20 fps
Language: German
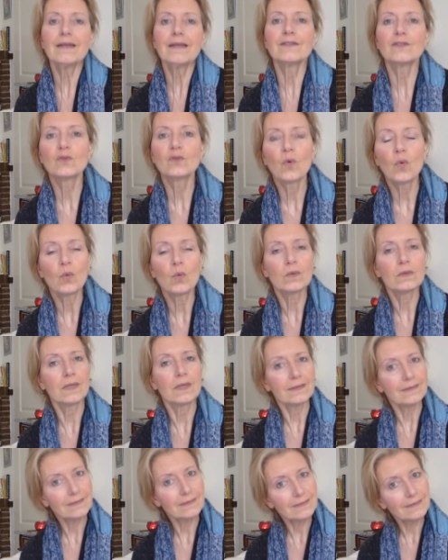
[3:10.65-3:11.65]
so,
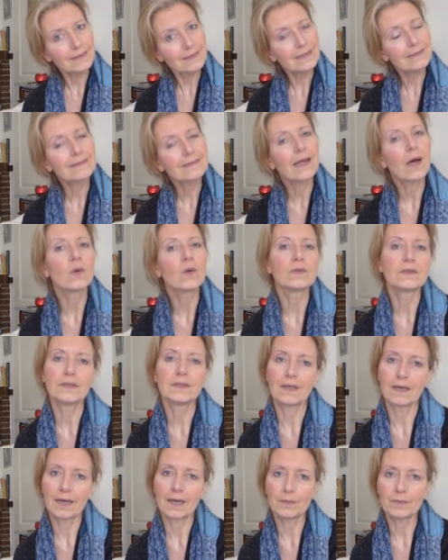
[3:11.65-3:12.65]
das ist jetzt
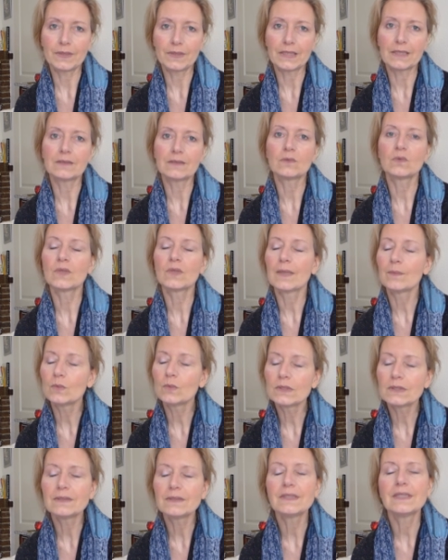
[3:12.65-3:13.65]
austherapiert, da
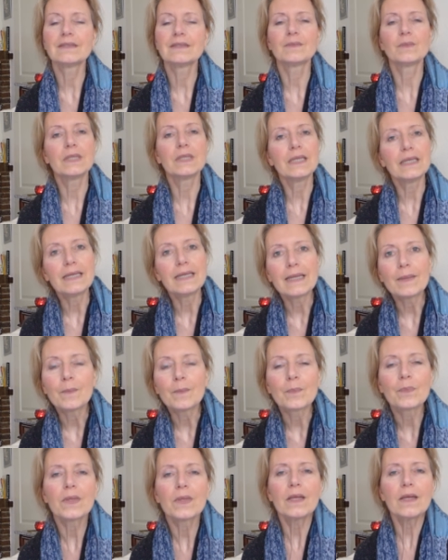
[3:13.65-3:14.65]
müssen Sie jetzt mit
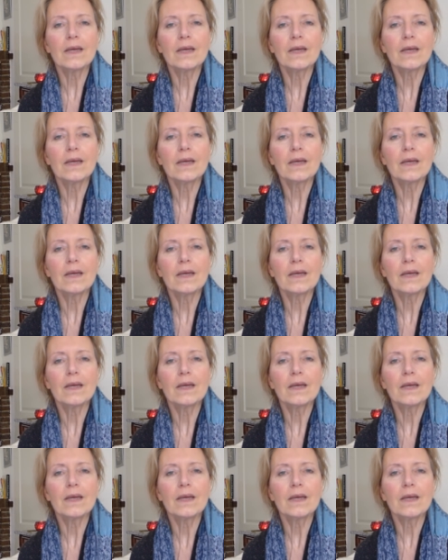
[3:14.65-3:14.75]
leben.